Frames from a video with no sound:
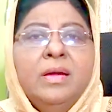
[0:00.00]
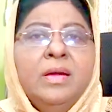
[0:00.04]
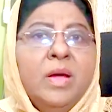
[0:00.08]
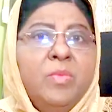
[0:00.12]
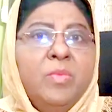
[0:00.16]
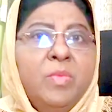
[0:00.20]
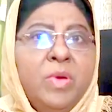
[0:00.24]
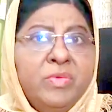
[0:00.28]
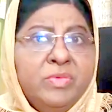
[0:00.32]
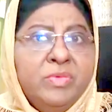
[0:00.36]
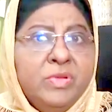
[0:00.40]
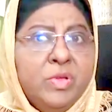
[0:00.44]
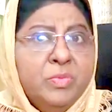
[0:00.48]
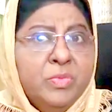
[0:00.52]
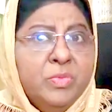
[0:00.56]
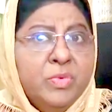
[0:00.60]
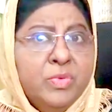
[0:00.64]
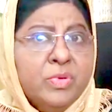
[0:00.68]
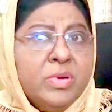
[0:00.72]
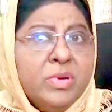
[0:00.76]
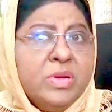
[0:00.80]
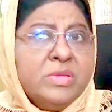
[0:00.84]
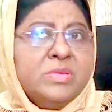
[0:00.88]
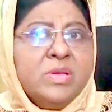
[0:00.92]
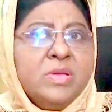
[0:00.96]
நம்மளை வந்து
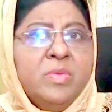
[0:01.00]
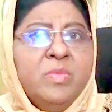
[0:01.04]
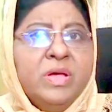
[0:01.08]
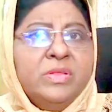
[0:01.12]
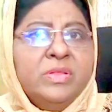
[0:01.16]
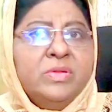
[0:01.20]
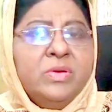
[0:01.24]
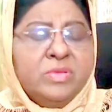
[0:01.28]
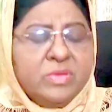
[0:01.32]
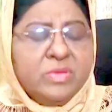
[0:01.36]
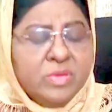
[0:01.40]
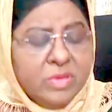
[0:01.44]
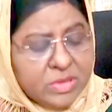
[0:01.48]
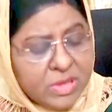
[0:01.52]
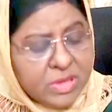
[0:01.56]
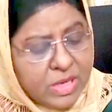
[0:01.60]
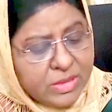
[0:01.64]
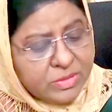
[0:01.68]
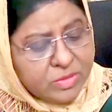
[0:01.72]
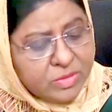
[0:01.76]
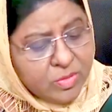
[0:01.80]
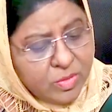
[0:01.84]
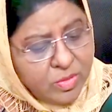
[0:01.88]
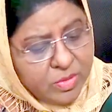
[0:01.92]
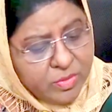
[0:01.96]
பூர்ண சமாதானத்துடன்
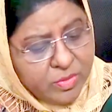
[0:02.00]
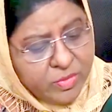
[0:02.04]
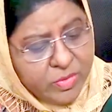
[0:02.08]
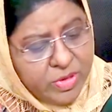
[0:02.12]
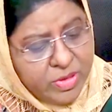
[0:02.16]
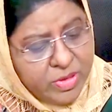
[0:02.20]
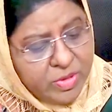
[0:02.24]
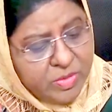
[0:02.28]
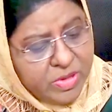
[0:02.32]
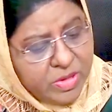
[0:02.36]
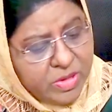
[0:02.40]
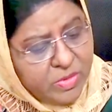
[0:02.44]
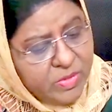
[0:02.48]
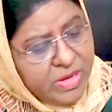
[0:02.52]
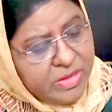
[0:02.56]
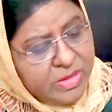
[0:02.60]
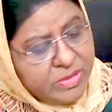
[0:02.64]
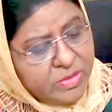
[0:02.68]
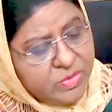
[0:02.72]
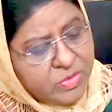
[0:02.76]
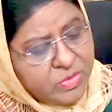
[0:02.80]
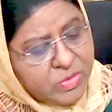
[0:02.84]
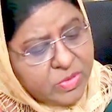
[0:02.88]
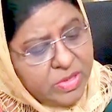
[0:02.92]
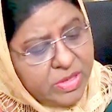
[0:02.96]
காத்துக்கொள்ள முடியும் என்று
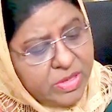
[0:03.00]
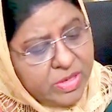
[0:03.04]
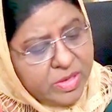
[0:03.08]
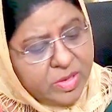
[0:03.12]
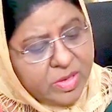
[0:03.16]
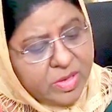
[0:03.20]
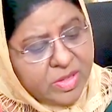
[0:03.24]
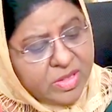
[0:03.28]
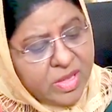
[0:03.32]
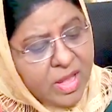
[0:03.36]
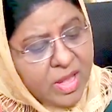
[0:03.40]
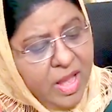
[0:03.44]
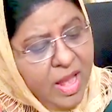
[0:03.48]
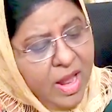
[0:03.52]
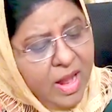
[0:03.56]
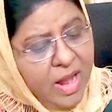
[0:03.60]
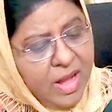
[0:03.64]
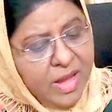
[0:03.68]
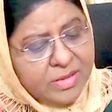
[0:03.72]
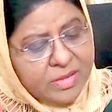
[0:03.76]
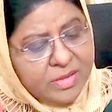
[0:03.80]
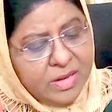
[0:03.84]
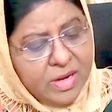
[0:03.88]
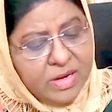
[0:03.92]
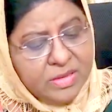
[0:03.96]
வேதம் சொல்லுகின்றது
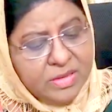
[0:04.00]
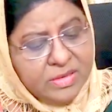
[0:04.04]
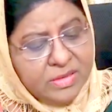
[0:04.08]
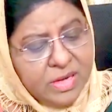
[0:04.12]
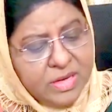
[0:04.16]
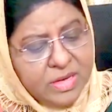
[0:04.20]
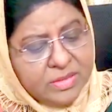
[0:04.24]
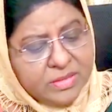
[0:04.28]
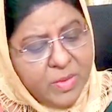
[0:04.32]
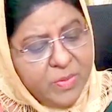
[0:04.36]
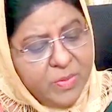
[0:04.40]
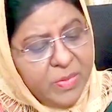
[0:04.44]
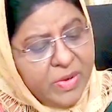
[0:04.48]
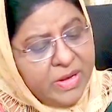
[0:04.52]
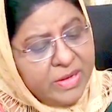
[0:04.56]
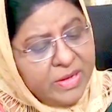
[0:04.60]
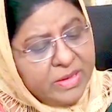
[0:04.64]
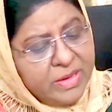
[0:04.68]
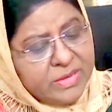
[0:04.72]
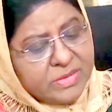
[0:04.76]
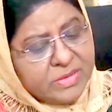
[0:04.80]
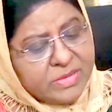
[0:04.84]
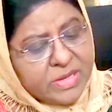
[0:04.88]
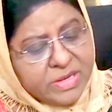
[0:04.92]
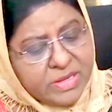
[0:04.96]
அதனால் இதனால தான்
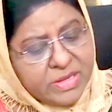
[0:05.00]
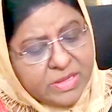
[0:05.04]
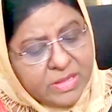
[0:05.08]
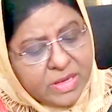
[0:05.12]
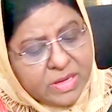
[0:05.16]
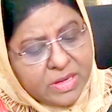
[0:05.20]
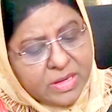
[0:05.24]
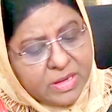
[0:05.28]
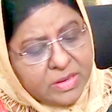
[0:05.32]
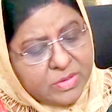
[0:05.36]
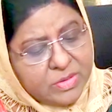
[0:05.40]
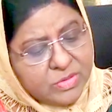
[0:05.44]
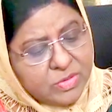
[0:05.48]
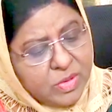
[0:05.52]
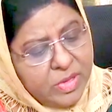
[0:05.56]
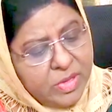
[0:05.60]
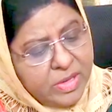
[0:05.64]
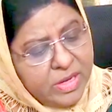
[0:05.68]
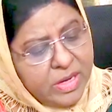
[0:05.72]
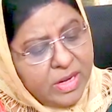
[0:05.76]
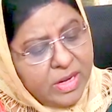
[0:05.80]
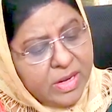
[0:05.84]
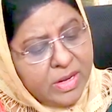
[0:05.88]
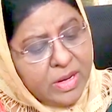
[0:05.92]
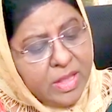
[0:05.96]
பாருங்கள் சங்கீதக்காரன்
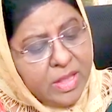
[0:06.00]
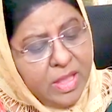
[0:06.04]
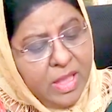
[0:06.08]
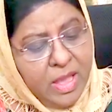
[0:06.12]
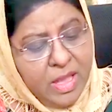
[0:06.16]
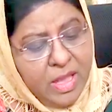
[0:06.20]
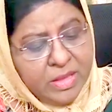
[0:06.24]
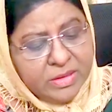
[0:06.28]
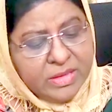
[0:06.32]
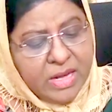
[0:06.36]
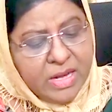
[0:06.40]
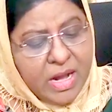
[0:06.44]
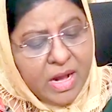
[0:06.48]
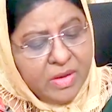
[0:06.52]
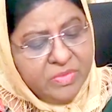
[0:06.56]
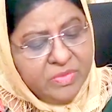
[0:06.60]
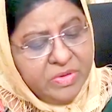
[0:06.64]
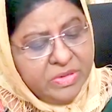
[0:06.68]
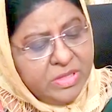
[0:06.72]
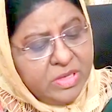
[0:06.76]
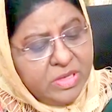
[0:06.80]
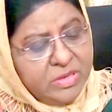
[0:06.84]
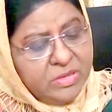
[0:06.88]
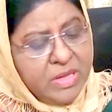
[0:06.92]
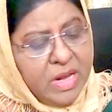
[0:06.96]
சொல்கிறார்
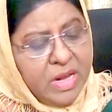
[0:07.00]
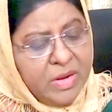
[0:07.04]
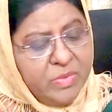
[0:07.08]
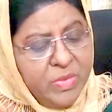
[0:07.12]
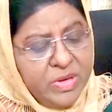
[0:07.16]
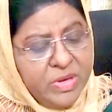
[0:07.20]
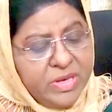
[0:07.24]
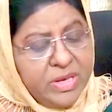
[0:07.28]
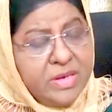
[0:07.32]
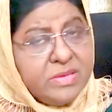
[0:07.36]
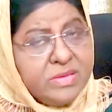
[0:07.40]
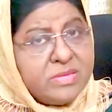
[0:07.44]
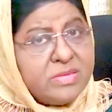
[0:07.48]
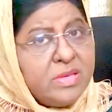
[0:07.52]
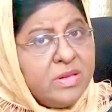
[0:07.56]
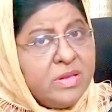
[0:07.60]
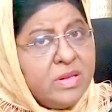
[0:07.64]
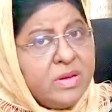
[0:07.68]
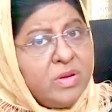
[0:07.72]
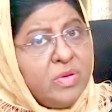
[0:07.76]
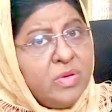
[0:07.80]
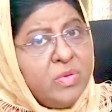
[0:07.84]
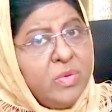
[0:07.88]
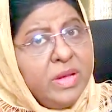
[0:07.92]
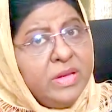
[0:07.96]
தாவி தன் தன்மிக்கை
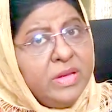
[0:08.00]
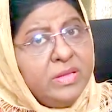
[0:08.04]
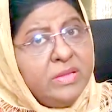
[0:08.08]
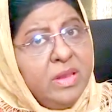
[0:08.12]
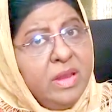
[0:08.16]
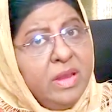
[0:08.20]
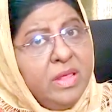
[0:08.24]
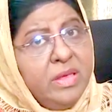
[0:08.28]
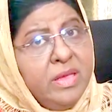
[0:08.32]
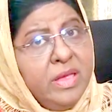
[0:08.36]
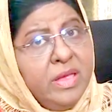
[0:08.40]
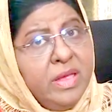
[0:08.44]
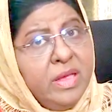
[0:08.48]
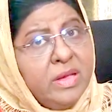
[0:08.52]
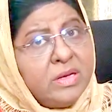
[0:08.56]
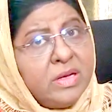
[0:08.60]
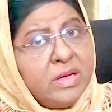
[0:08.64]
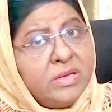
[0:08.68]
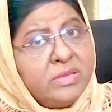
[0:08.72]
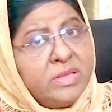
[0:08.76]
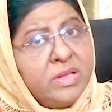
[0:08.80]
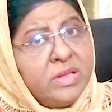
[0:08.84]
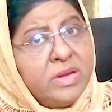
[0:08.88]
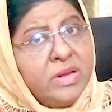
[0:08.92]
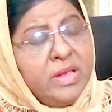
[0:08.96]
சிறு வயதிலேயே
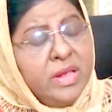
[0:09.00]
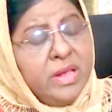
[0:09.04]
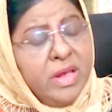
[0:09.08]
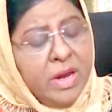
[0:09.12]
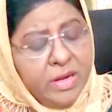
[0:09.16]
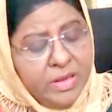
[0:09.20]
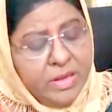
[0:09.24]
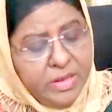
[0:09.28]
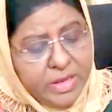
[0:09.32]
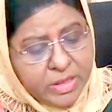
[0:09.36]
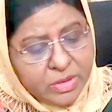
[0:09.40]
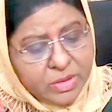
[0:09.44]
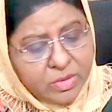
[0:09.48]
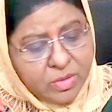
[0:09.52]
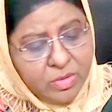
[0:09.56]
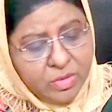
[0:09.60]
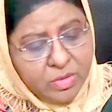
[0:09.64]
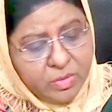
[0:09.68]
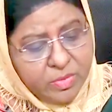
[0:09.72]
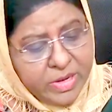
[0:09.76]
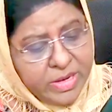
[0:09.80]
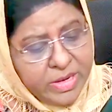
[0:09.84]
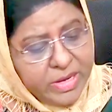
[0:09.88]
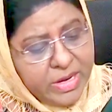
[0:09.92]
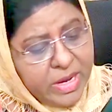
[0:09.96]
கத்தரையே அண்டிக்
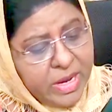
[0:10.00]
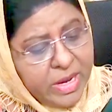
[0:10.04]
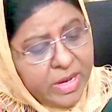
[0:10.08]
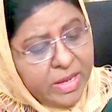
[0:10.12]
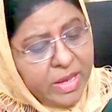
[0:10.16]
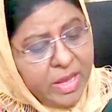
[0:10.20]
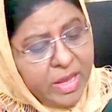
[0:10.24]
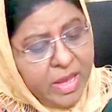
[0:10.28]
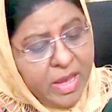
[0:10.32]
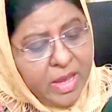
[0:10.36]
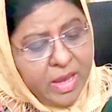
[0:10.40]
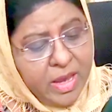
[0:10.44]
கொள்ளும்படியாய்